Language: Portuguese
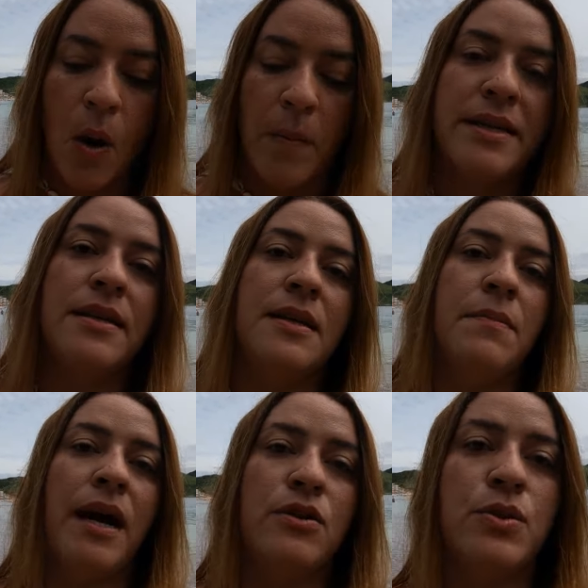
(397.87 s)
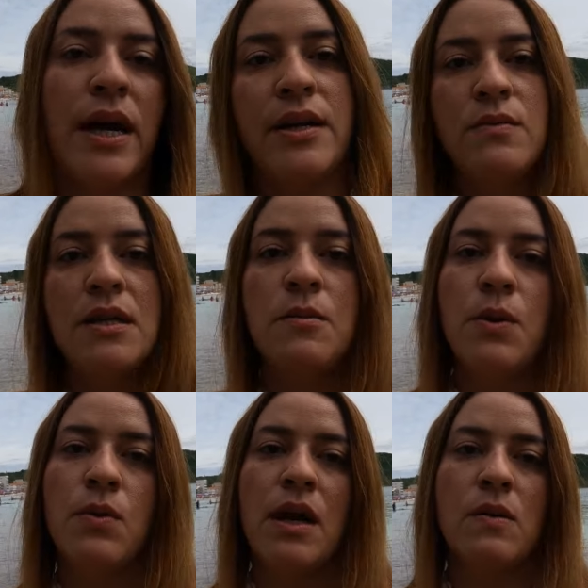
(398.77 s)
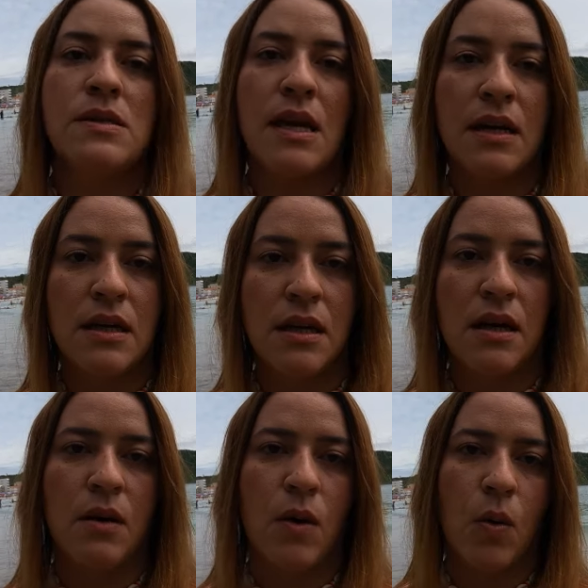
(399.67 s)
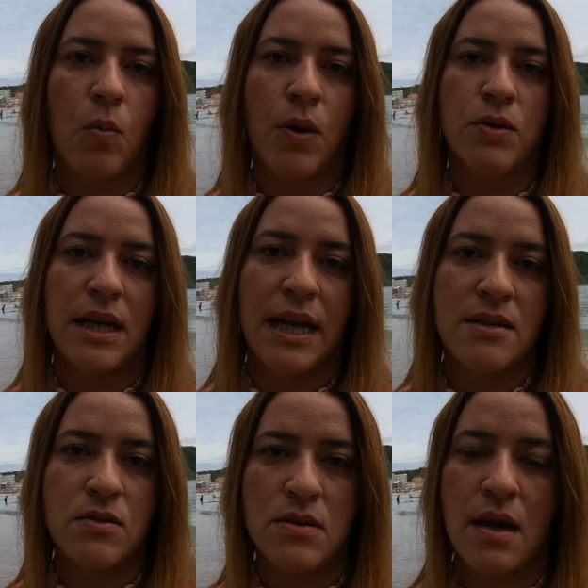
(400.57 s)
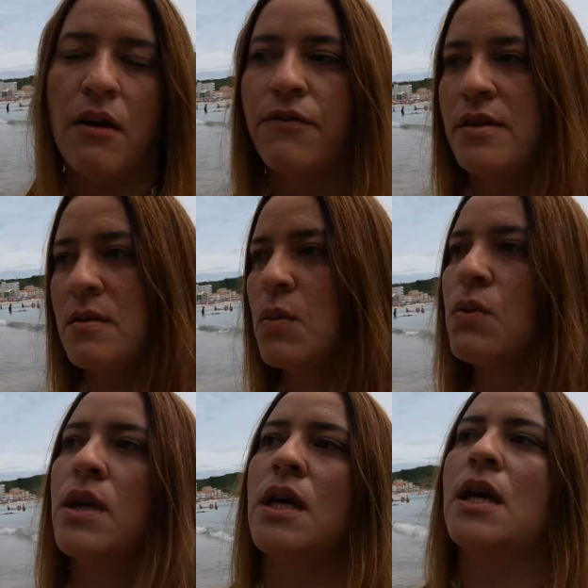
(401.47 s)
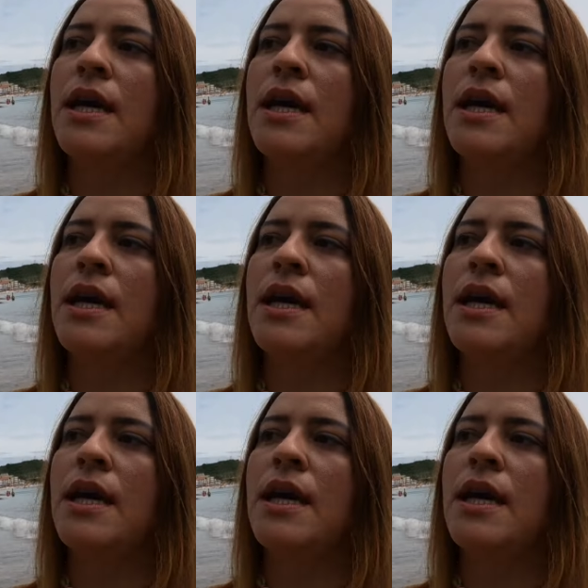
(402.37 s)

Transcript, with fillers: Comenta aqui embaixo que aí eu tento procurar o Instagram ou alguma outra rede social, Facebook,